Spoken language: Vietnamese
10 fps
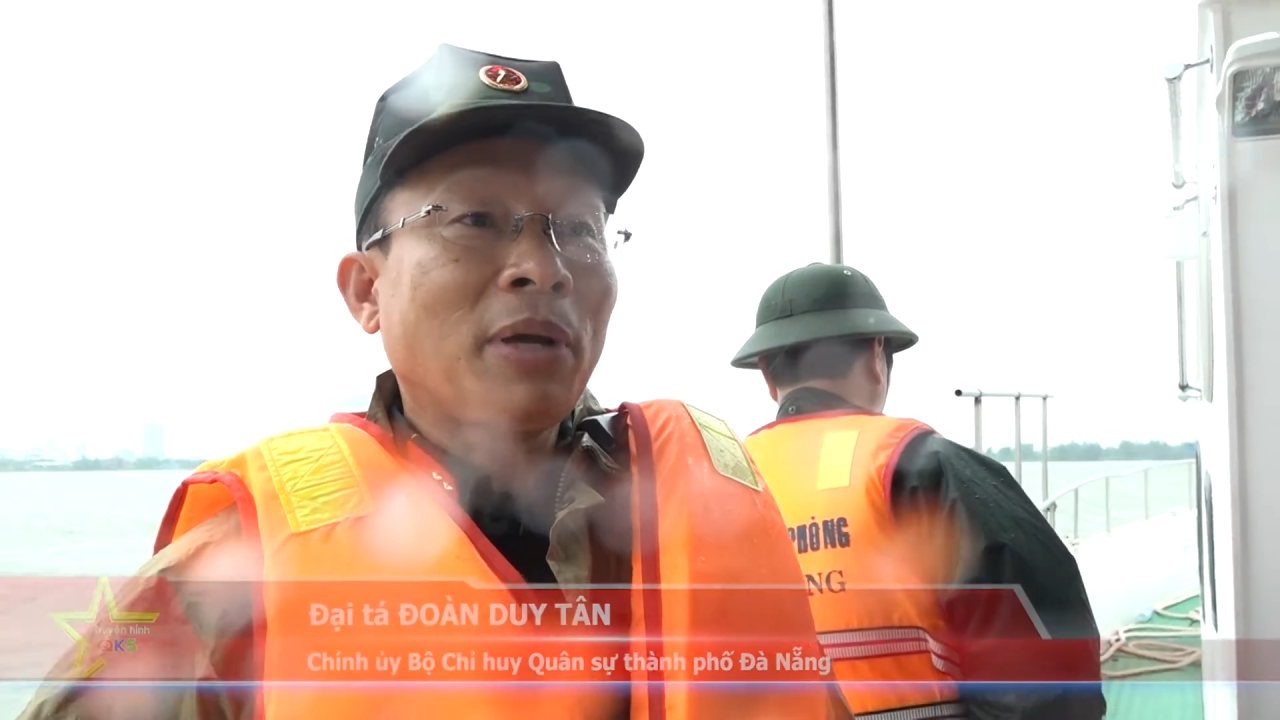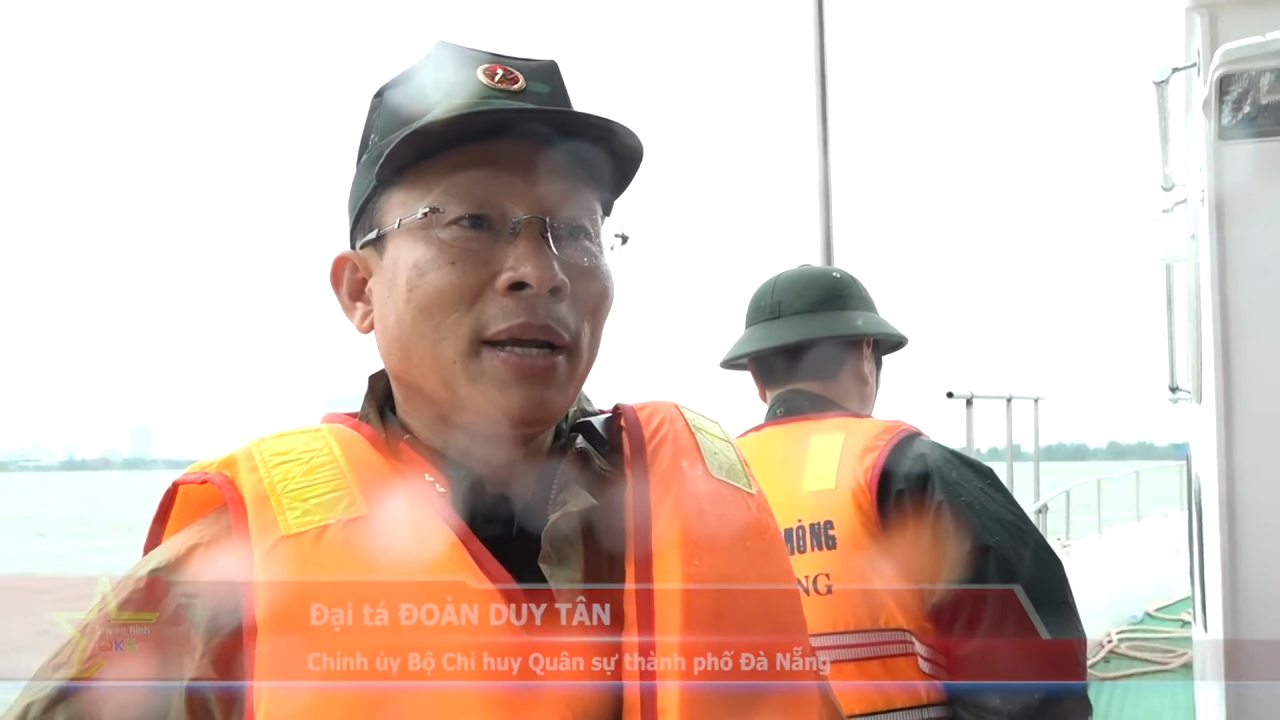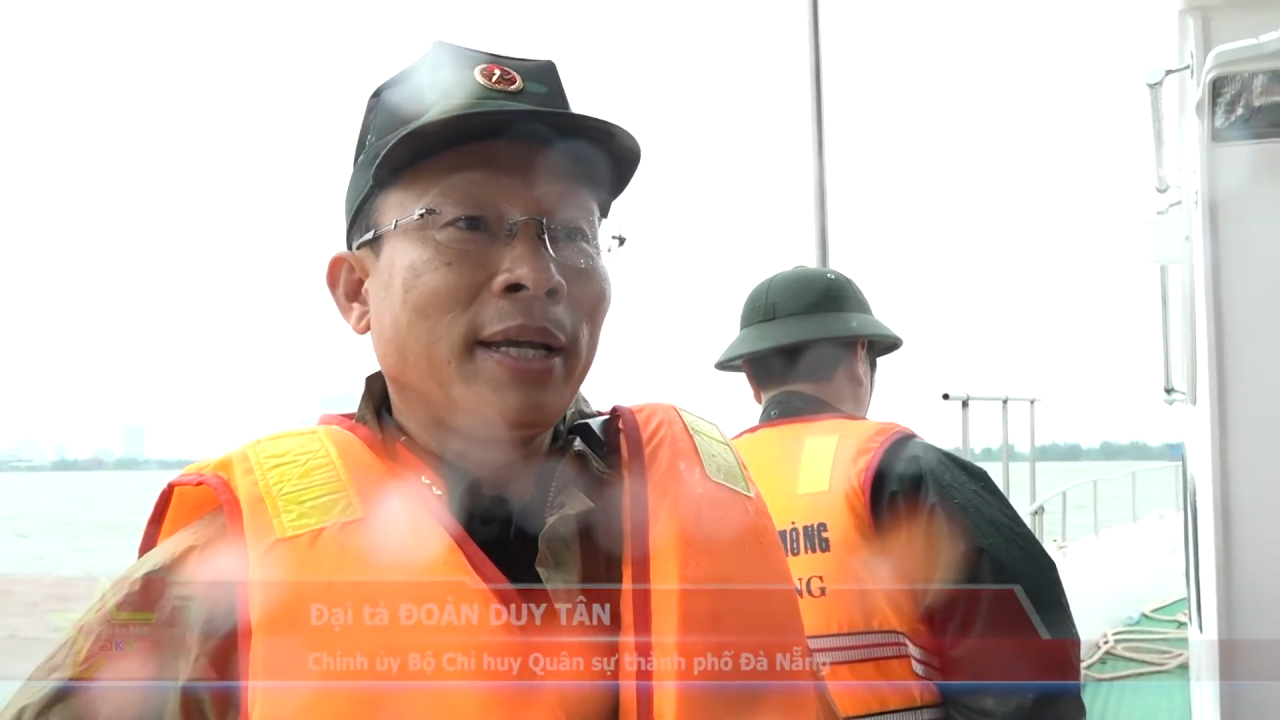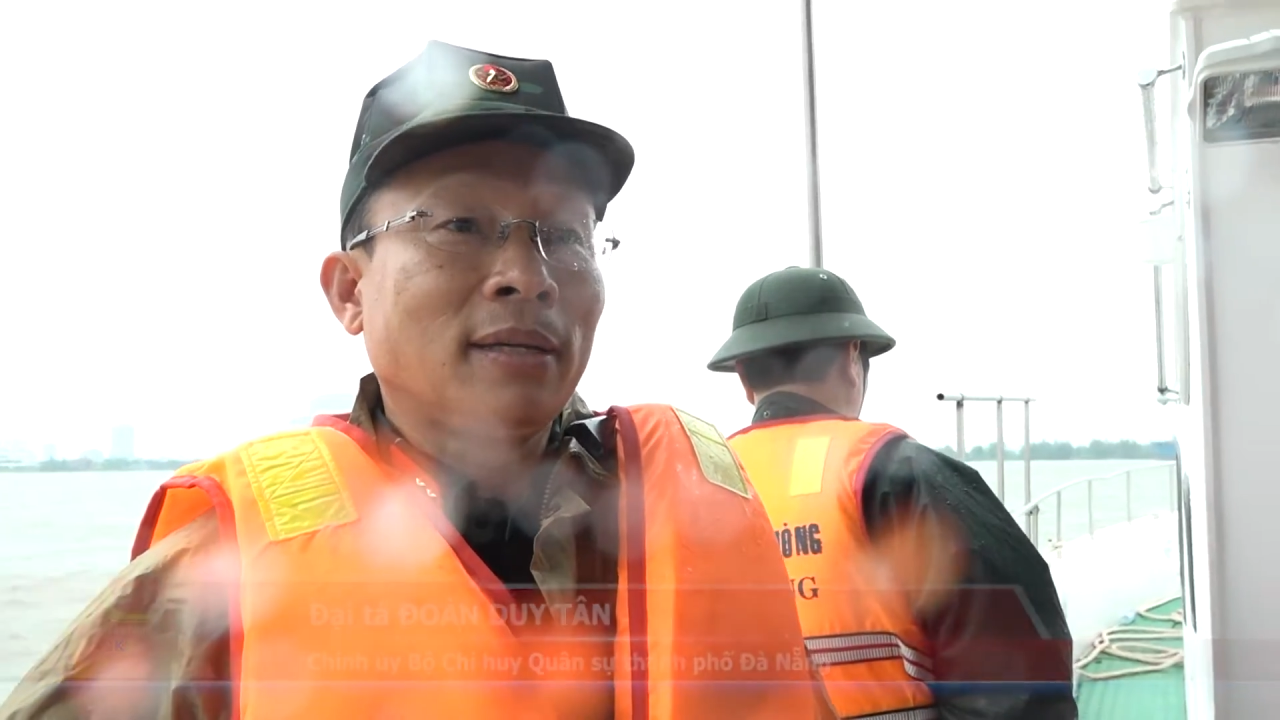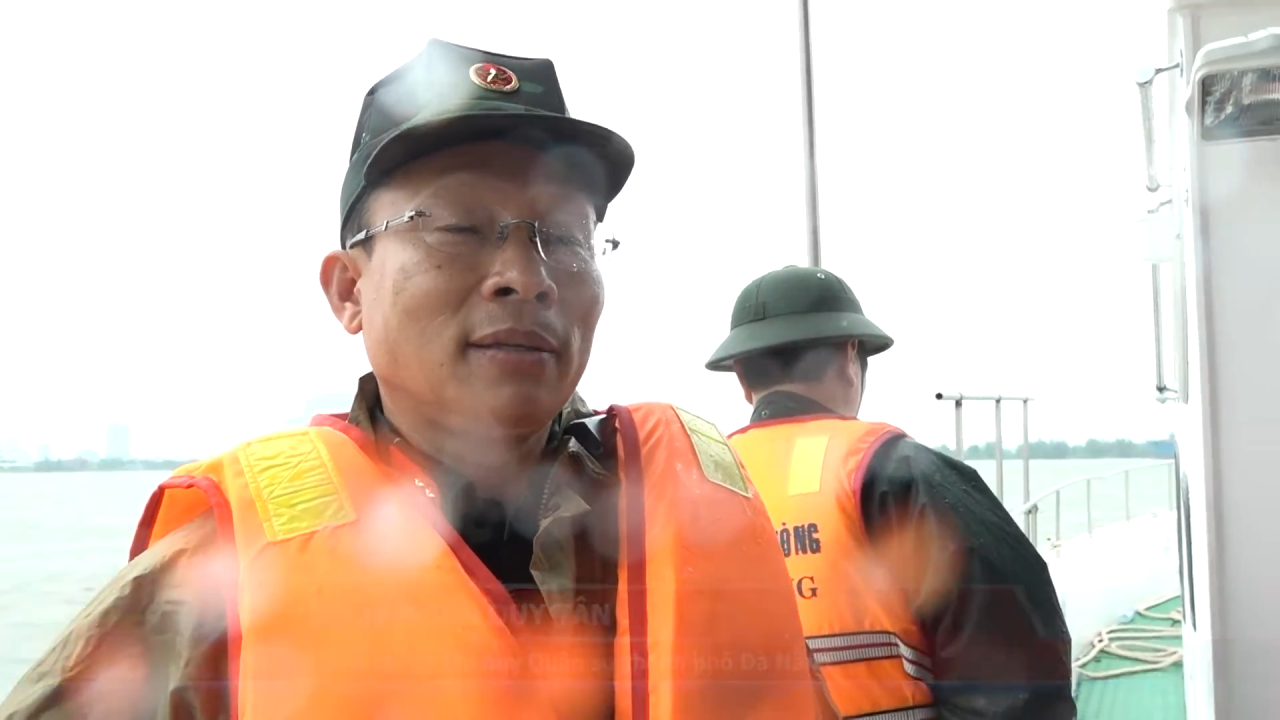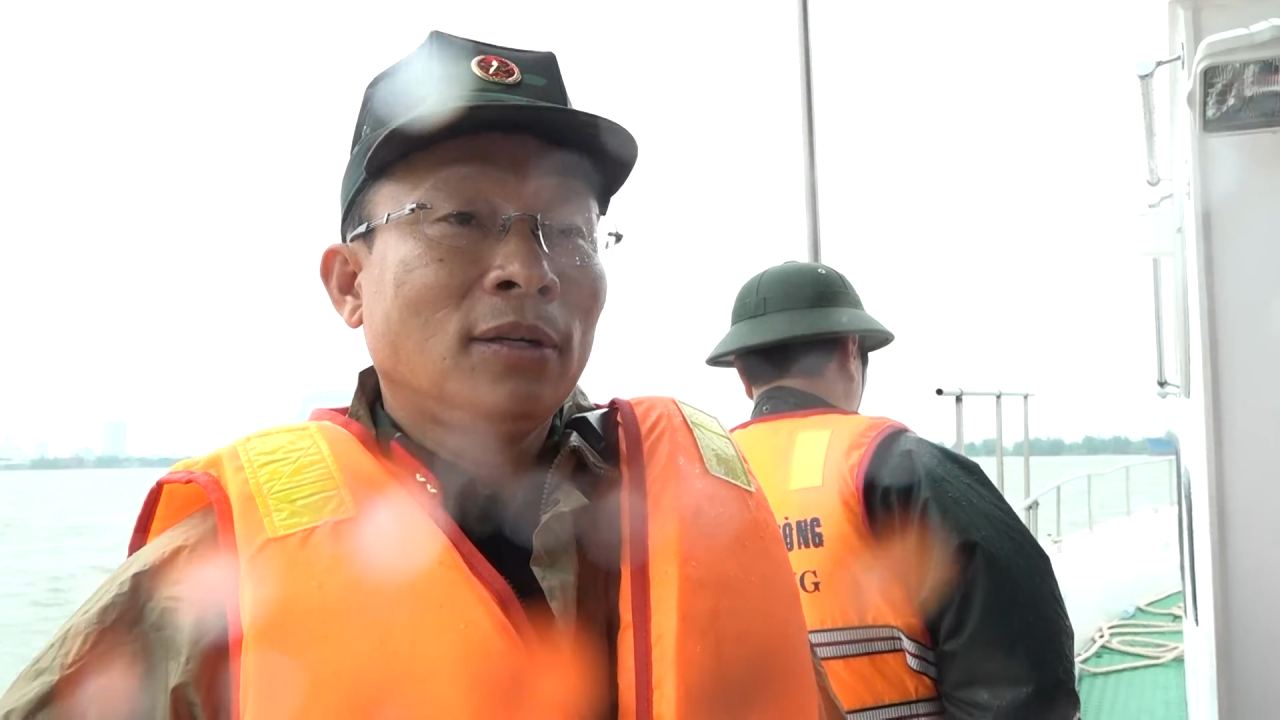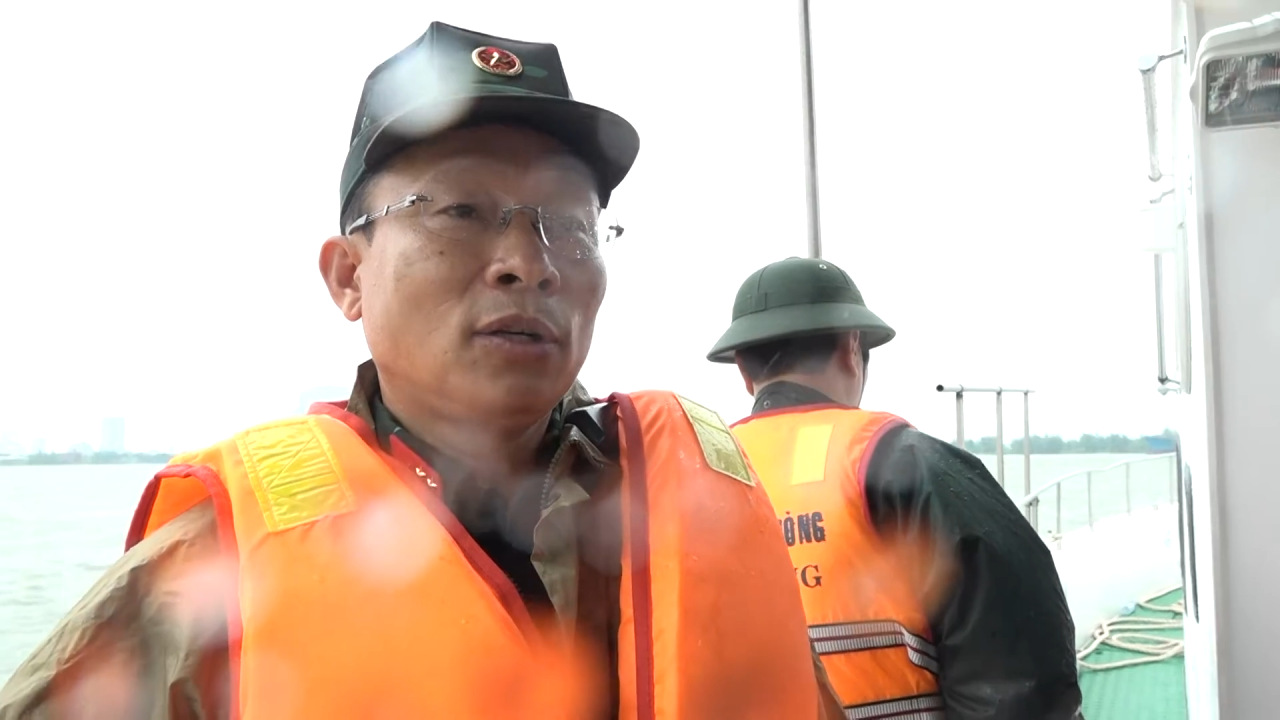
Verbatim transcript: đất liền